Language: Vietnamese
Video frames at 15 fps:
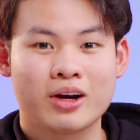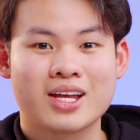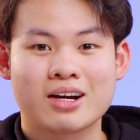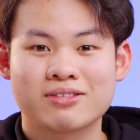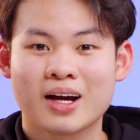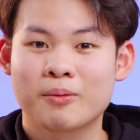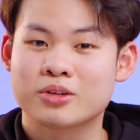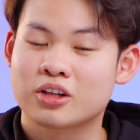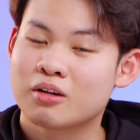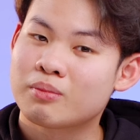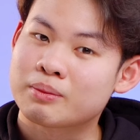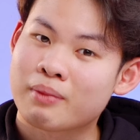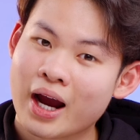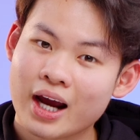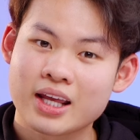cái giải pháp rồi sau đó
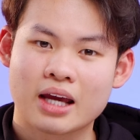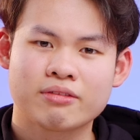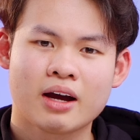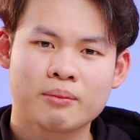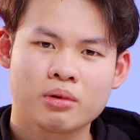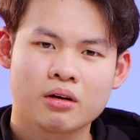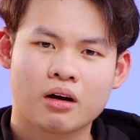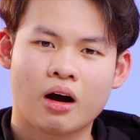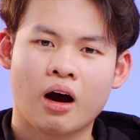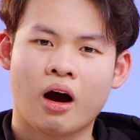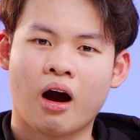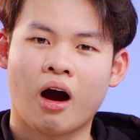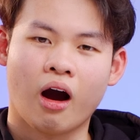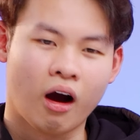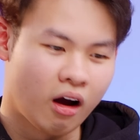mình bán cái giải pháp đó
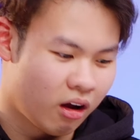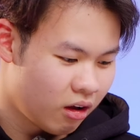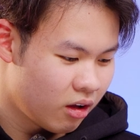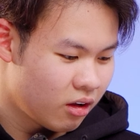ờ à,